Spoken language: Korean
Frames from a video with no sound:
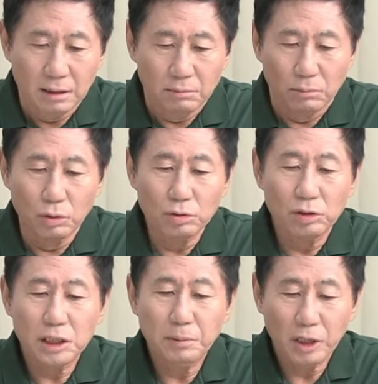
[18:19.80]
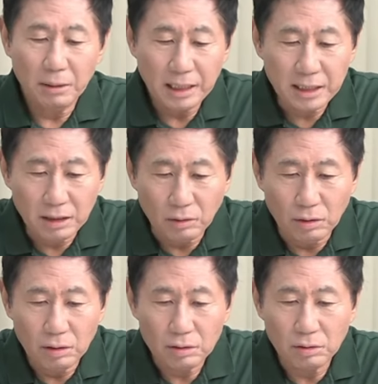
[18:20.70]
모든 것이 벽에 막히고
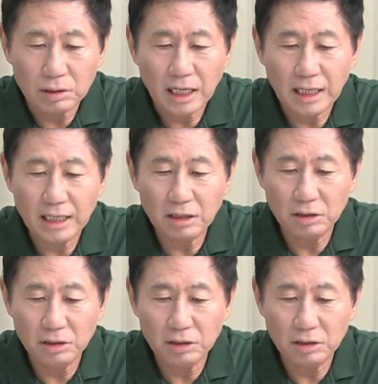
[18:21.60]
또 탄핵이